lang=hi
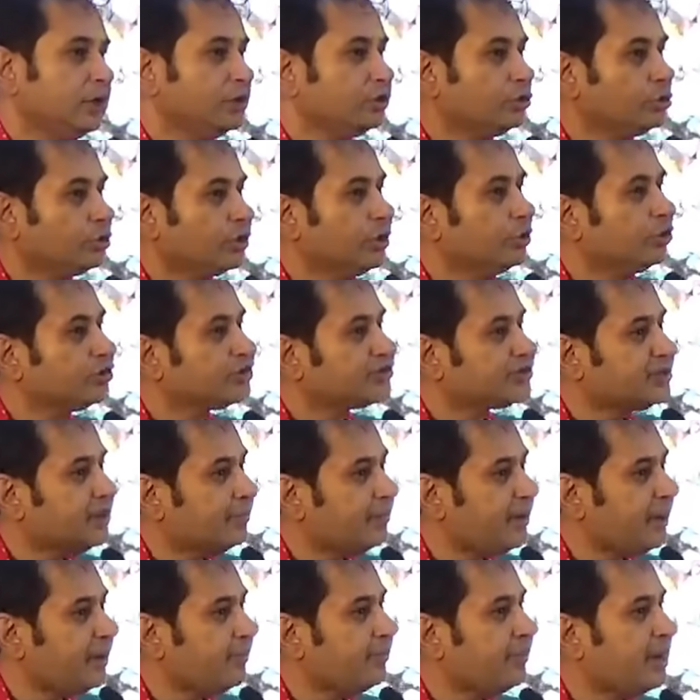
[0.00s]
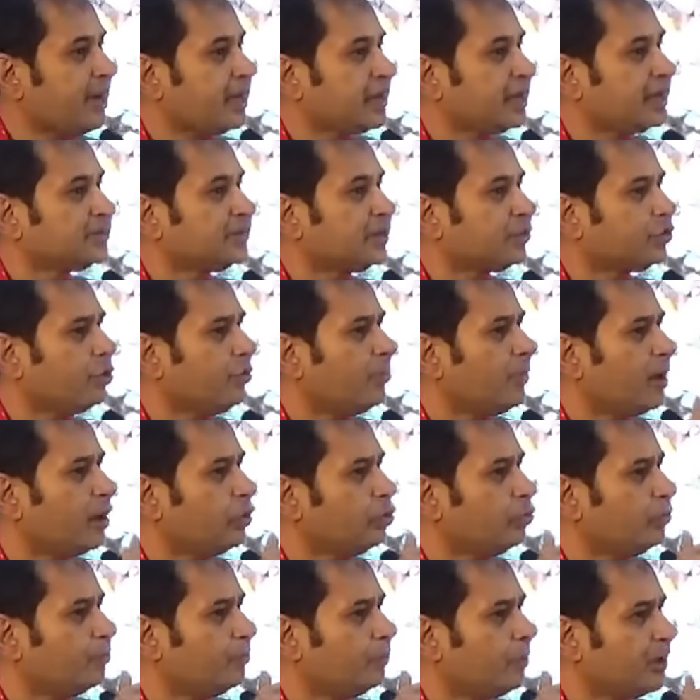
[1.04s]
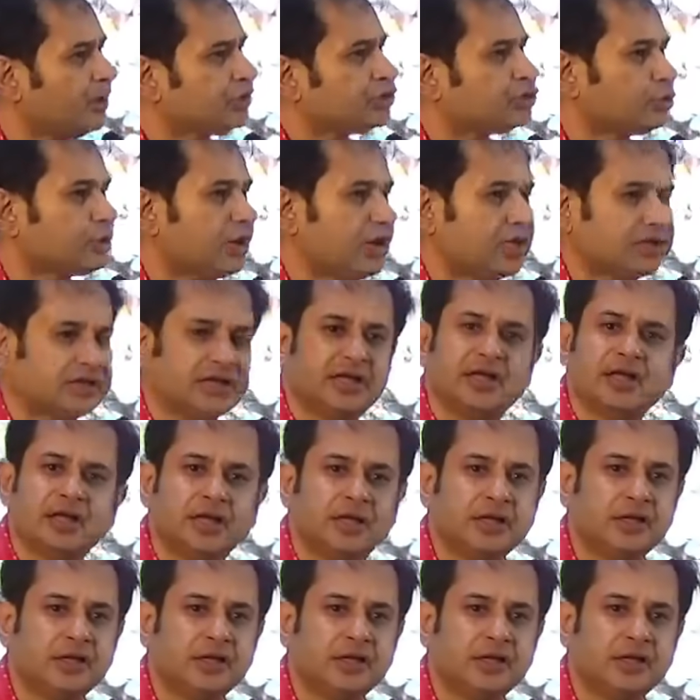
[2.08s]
क्योंकि उस समय महाराजा को मालूम पड़ चुका था